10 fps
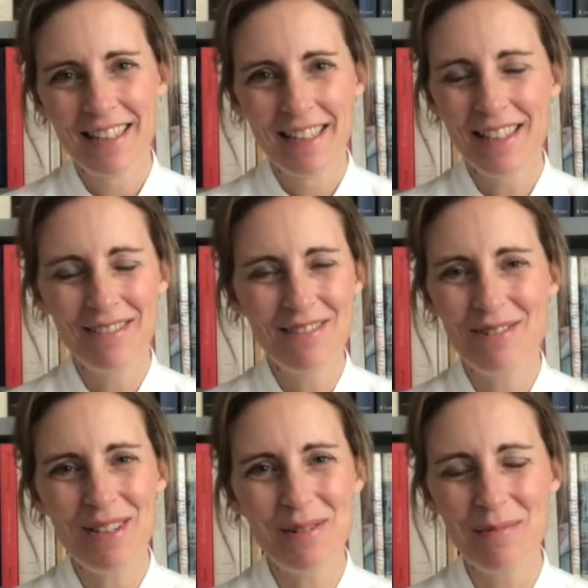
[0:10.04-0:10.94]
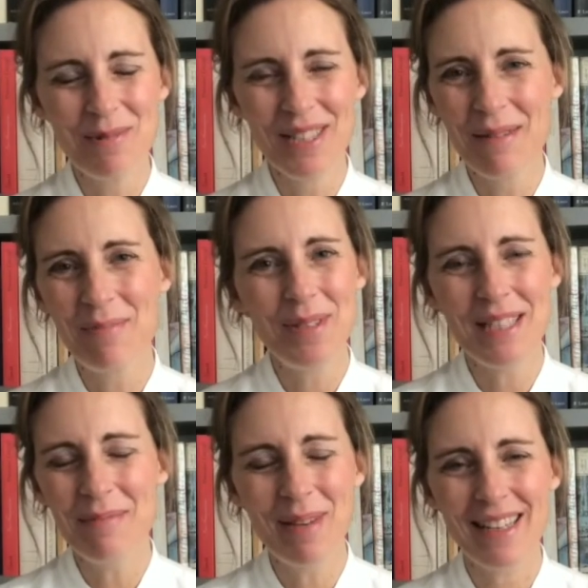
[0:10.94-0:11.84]
que vous jouez au monde un
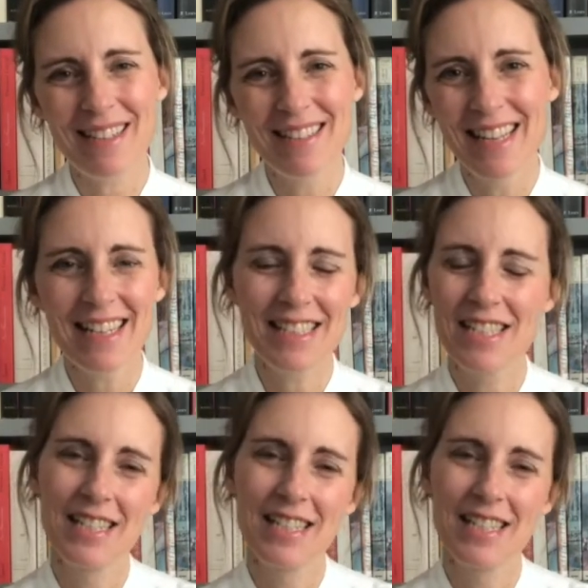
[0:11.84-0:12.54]
petit personnage,